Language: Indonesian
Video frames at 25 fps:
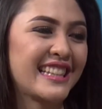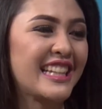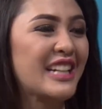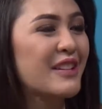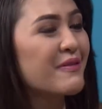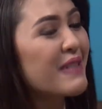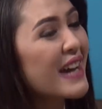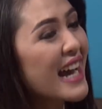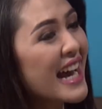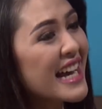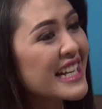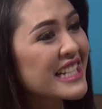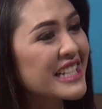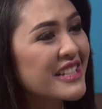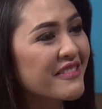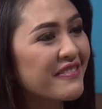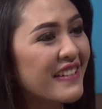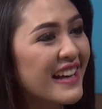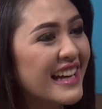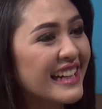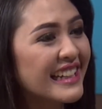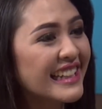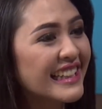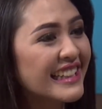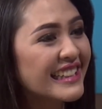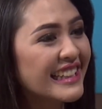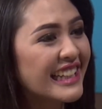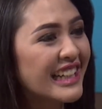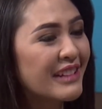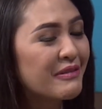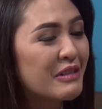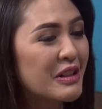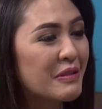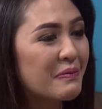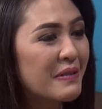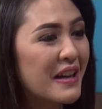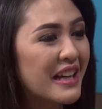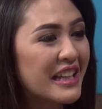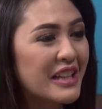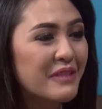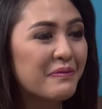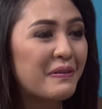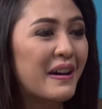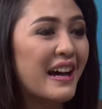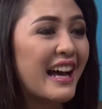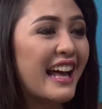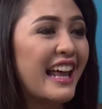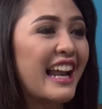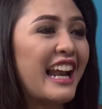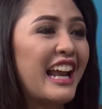Uh, Terima kasih Fani ya. telah iya. berbagi
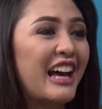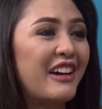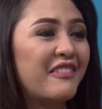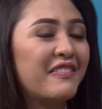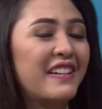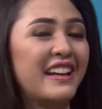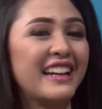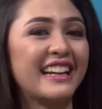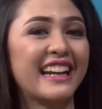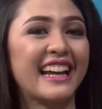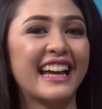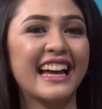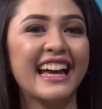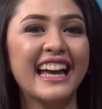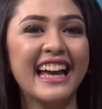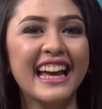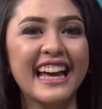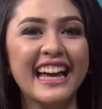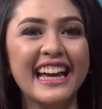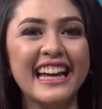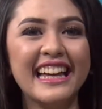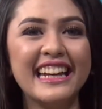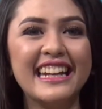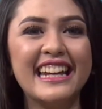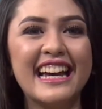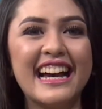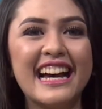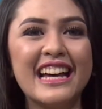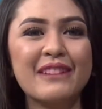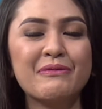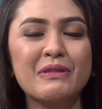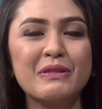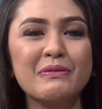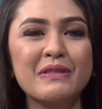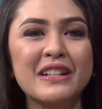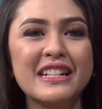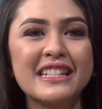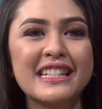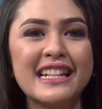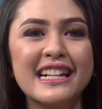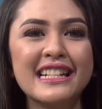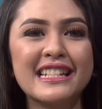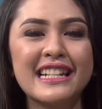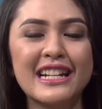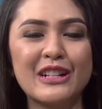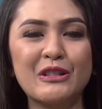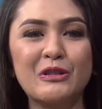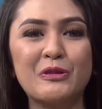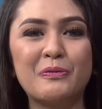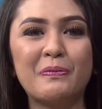pengalamannya. Ya, sama -sama. Dan pemirsa
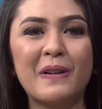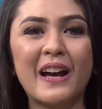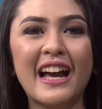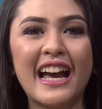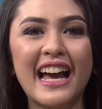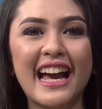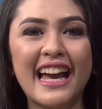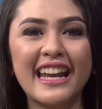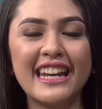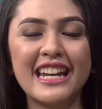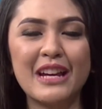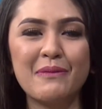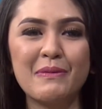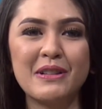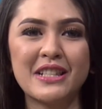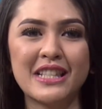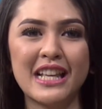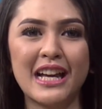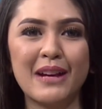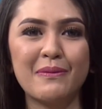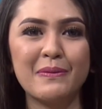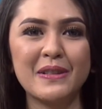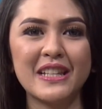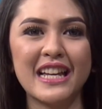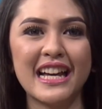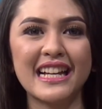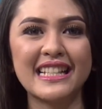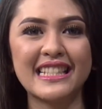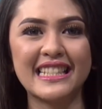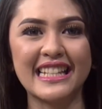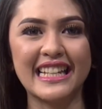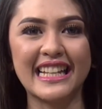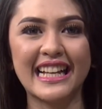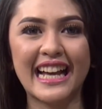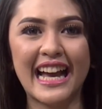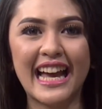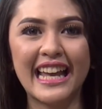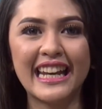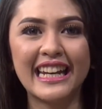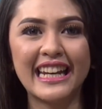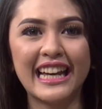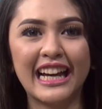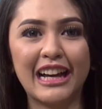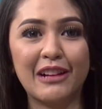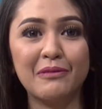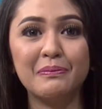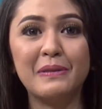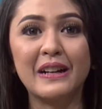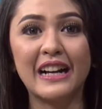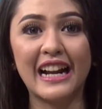jangan lupa Anda bisa menyaksikan
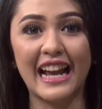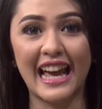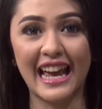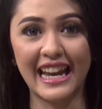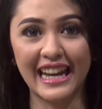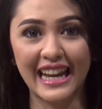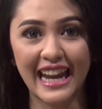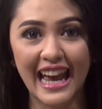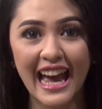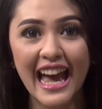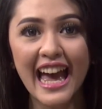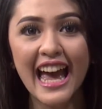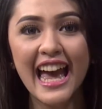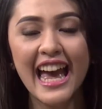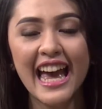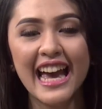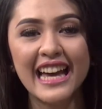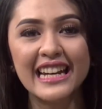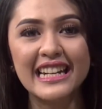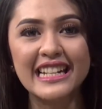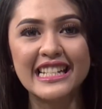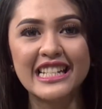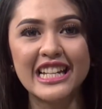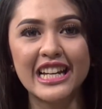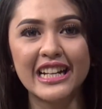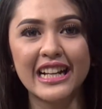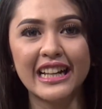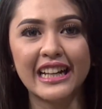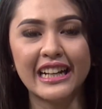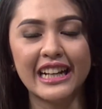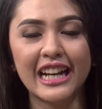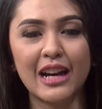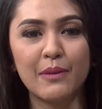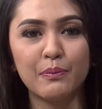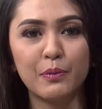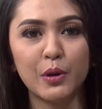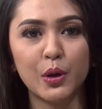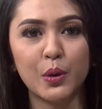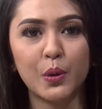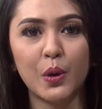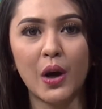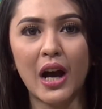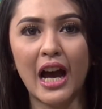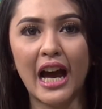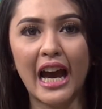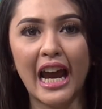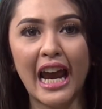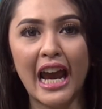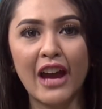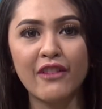uh, Beranda di channel 60
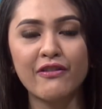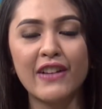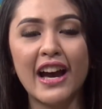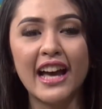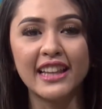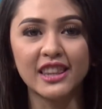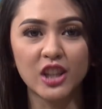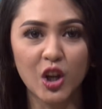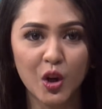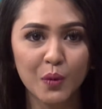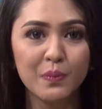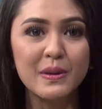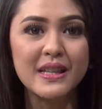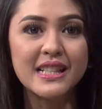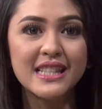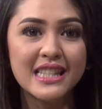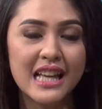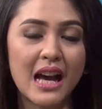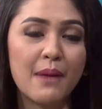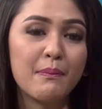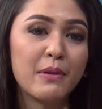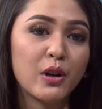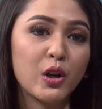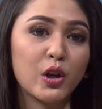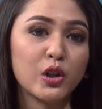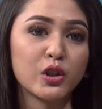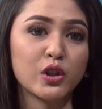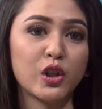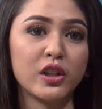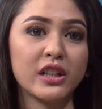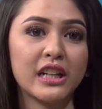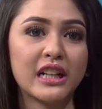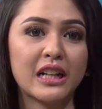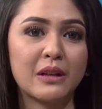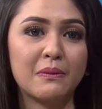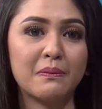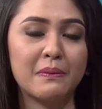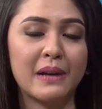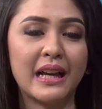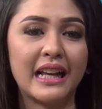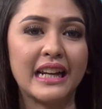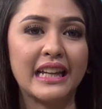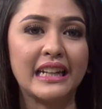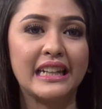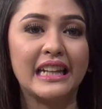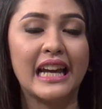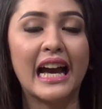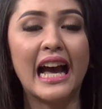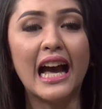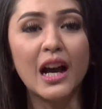UHF atau bisa menontonnya
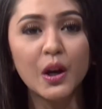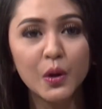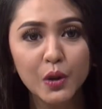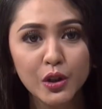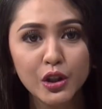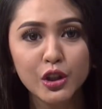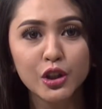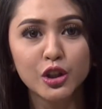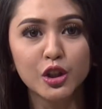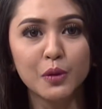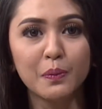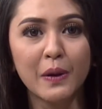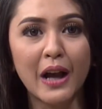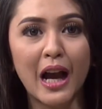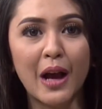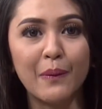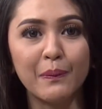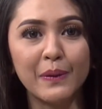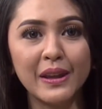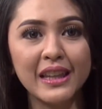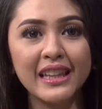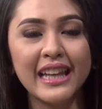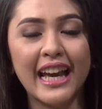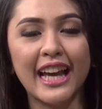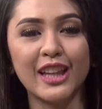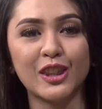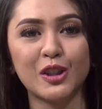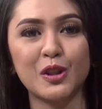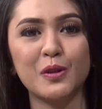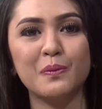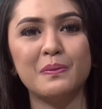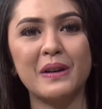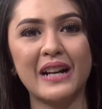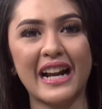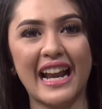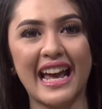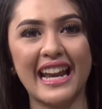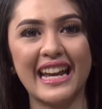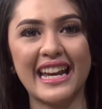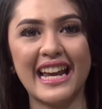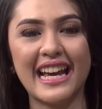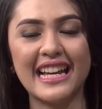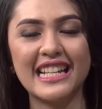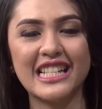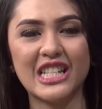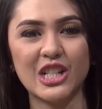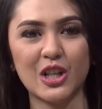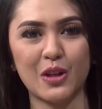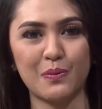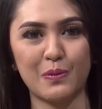kembali di akun YouTube kami yaitu Beranda
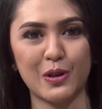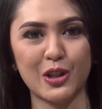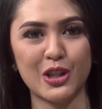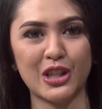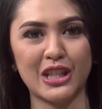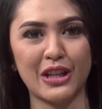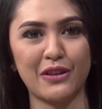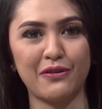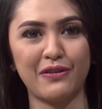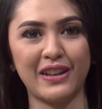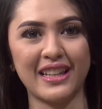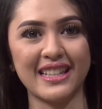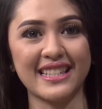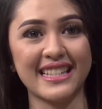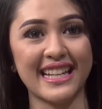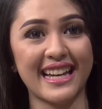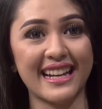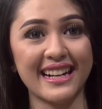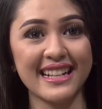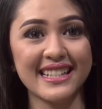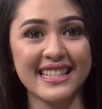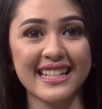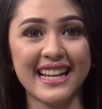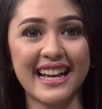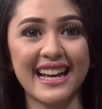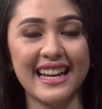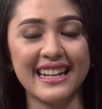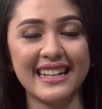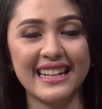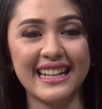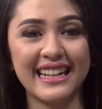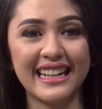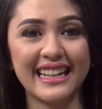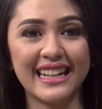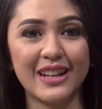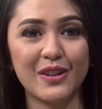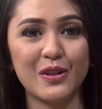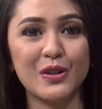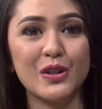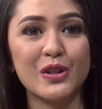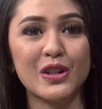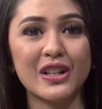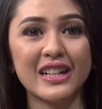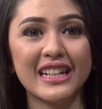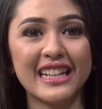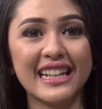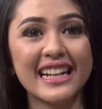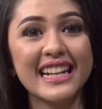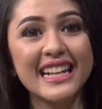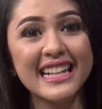Jopos TV. Saya Rizka Andalina undur
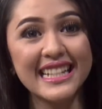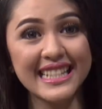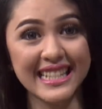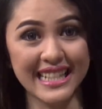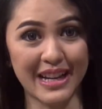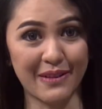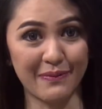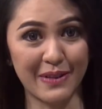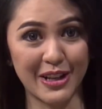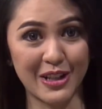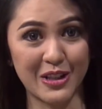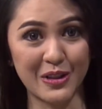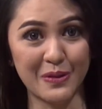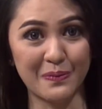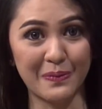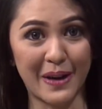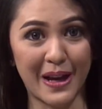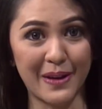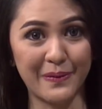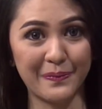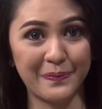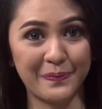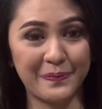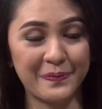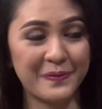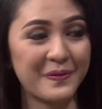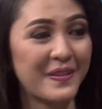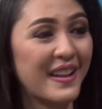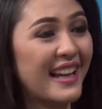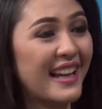diri, sampai jumpa.